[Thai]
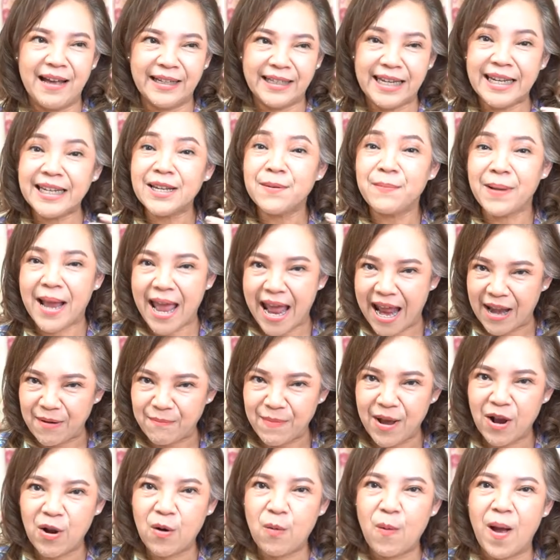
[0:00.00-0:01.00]
ที่ทำงาน
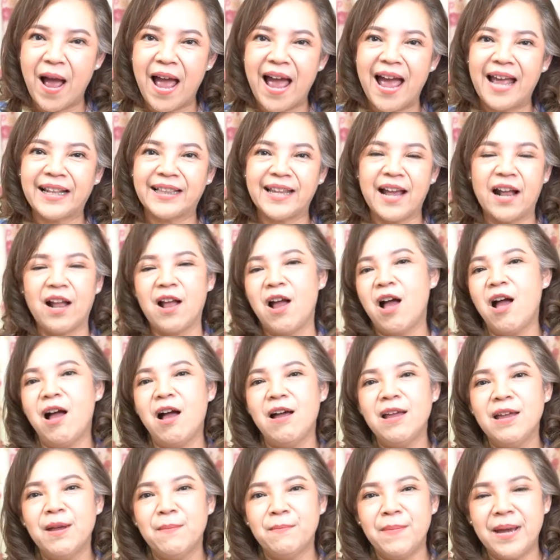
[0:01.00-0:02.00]
มากกว่าแต่ก็
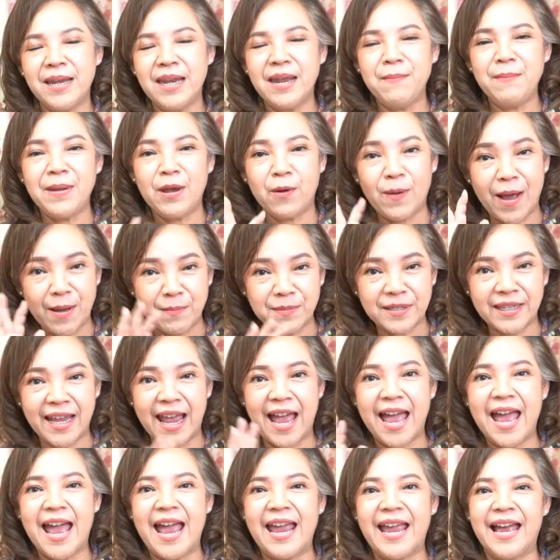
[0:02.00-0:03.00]
ไม่ได้มีความเสี
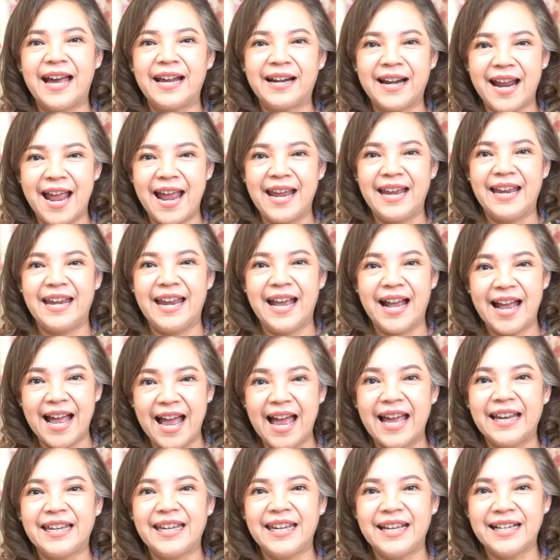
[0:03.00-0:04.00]
ยหายอะไรนะ
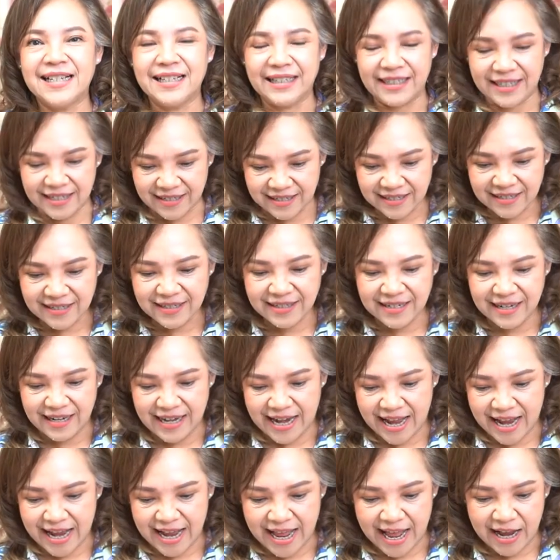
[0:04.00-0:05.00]
คะที่เกิดขึ้น
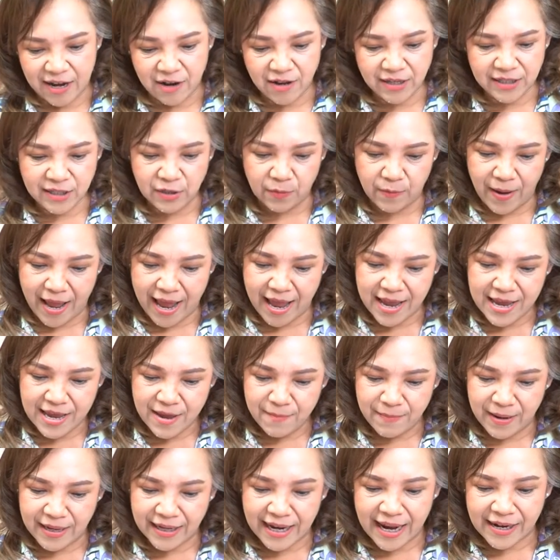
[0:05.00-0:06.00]
นะคะก็ถือว่า
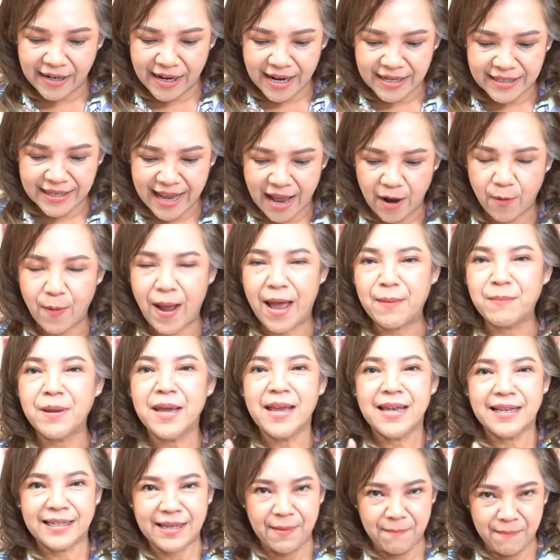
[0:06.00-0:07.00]
เป็นการรักษาความ
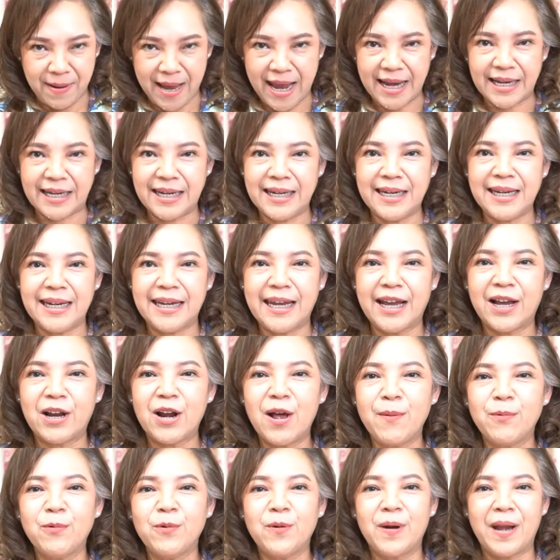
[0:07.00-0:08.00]
สัมพันธ์ที่ดีในค
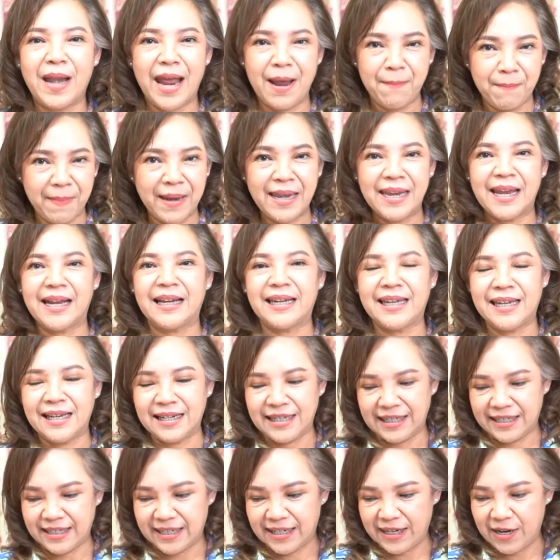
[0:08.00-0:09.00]
รอบครัวได้เป็นอย่างดี
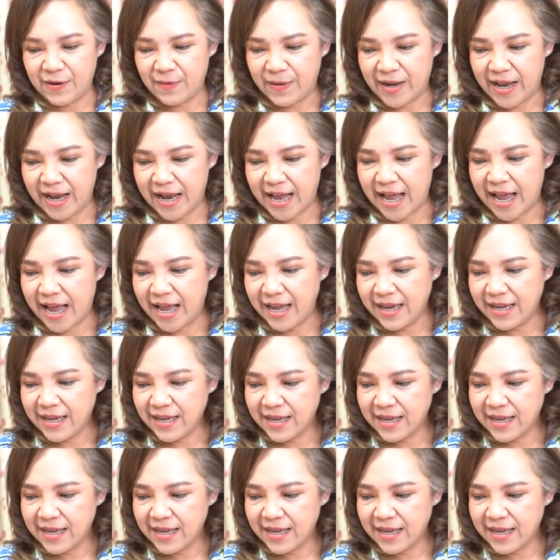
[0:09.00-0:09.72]
เลยทีเดียวนะคะ